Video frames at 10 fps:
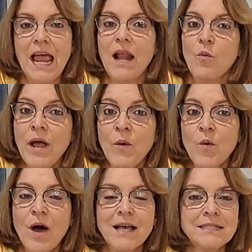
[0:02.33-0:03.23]
El
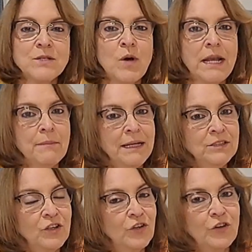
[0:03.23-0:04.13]
huevo ha sido un
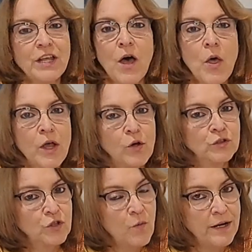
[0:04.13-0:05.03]
alimento rodeado de
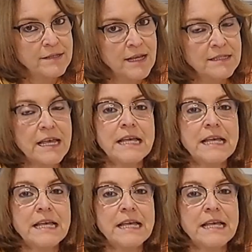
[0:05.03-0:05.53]
controversias,